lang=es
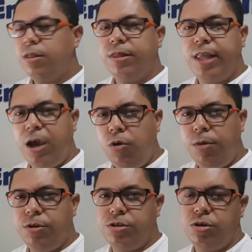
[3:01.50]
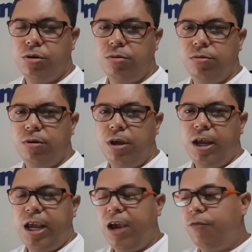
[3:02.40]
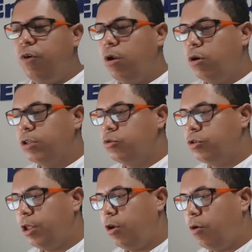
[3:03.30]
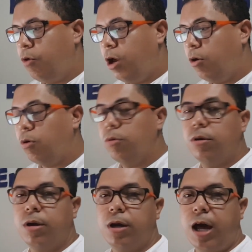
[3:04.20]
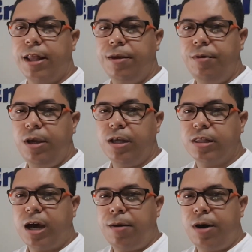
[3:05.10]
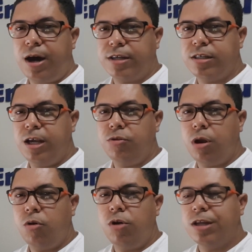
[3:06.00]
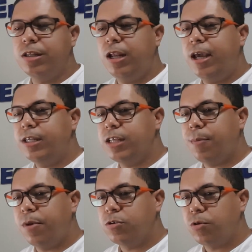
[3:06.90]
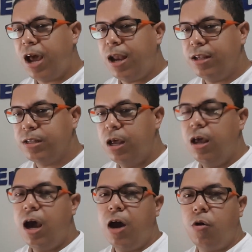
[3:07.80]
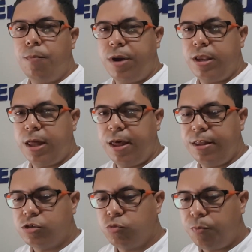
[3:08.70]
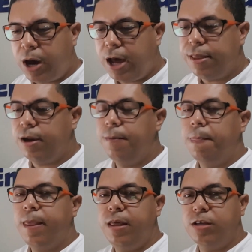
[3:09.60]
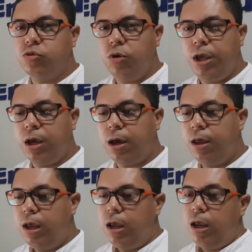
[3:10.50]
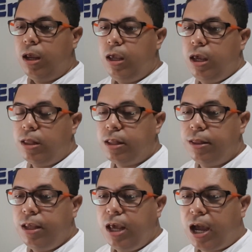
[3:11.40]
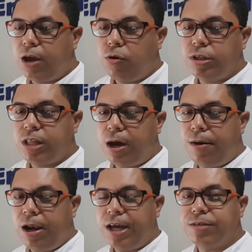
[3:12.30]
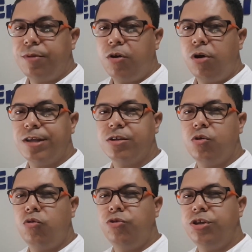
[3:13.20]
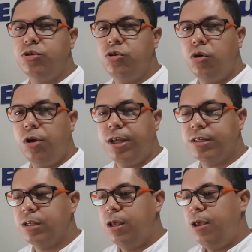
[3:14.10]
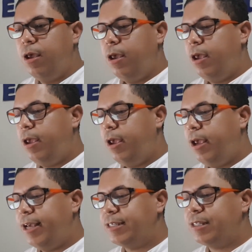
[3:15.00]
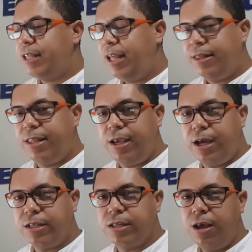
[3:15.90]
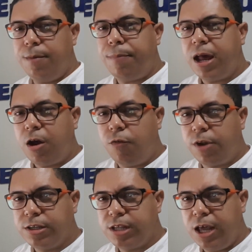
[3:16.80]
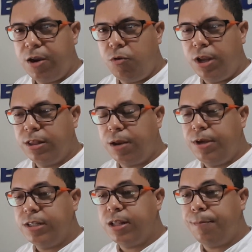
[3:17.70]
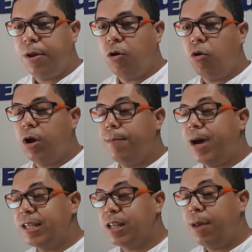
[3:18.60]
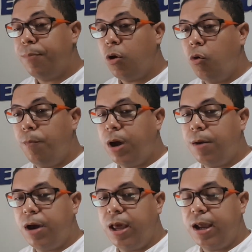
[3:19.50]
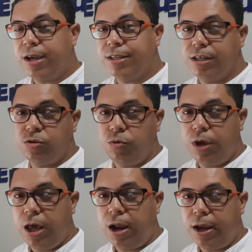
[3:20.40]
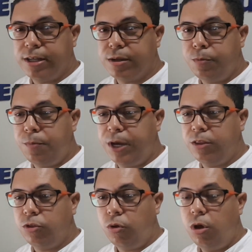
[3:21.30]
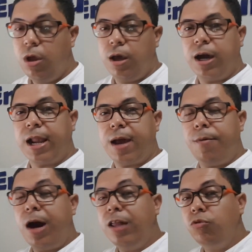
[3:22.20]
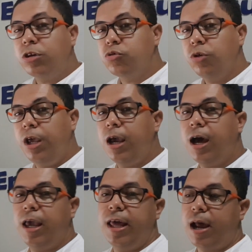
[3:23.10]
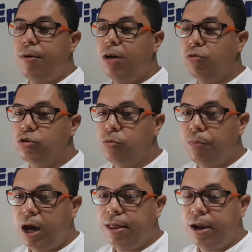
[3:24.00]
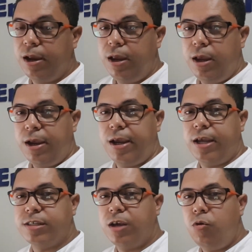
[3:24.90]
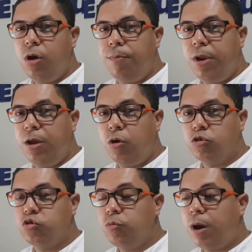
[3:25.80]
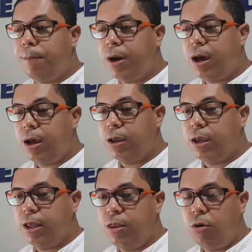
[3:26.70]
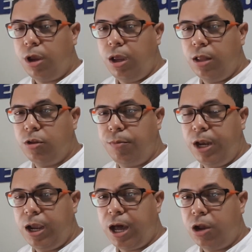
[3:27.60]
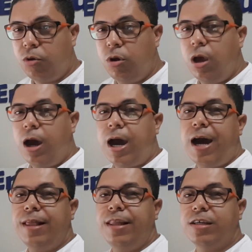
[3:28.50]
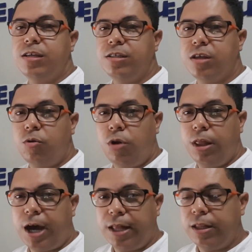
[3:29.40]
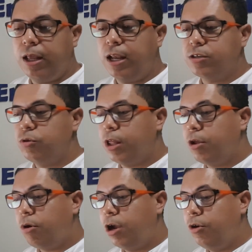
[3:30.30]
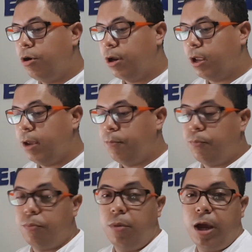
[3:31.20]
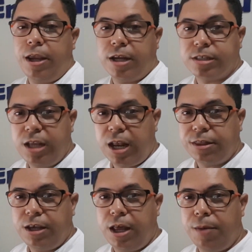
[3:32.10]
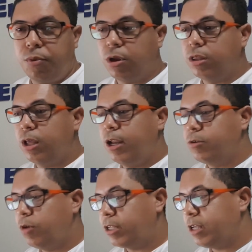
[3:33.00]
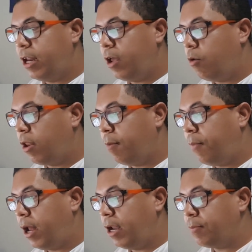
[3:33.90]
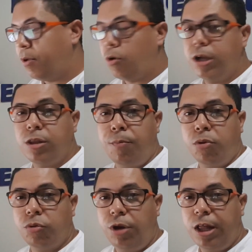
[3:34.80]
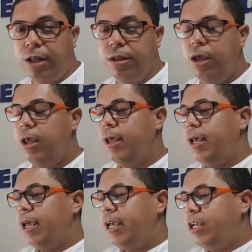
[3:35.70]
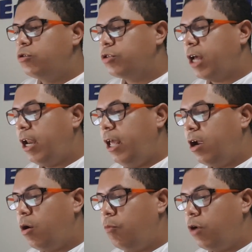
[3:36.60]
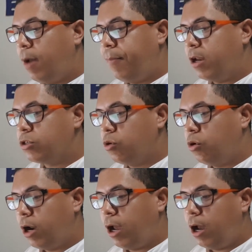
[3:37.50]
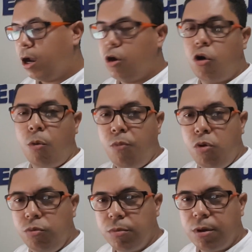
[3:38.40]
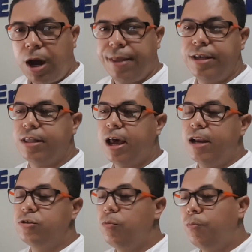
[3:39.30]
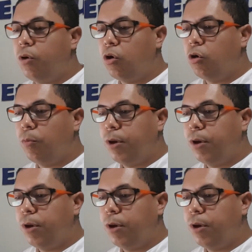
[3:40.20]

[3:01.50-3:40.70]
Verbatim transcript: de Univisión. ¿Qué fue lo que sucedió? Bueno, Cardi B estaba haciendo algunas diligencias personales acompañada de su padre y de su hija y entendía que no estaba en las mejores condiciones eh, estéticas para ofrecer una entrevista, pero lo que más le preocupaba era que se estuviera en ese momento grabando a su hija y grabando a su padre, que según explicó su papá, que es de origen dominicano, anda sin seguridad en la ciudad de Nueva York. Ella sí la tiene porque tiene una serie de guardaespaldas, pero en esta oportunidad quiso salir como una persona común a distraerse un poco,